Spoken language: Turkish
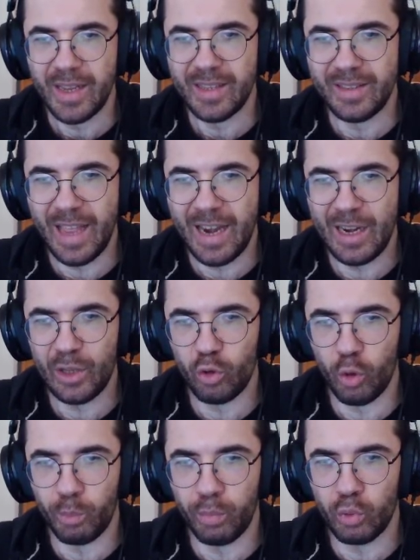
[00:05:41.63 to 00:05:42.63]
Derli
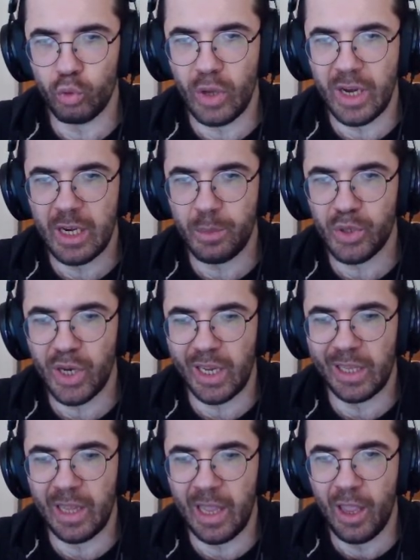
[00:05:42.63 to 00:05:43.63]
toplu, düzenli bir
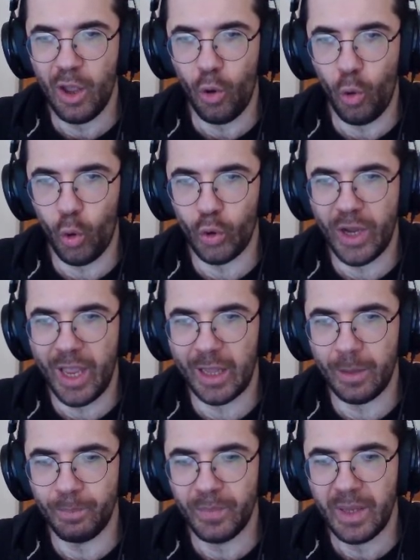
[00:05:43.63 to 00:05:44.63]
şekilde
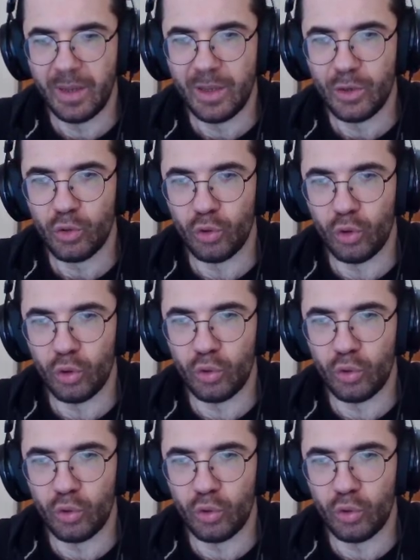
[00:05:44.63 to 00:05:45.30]
oynayalım. Çünkü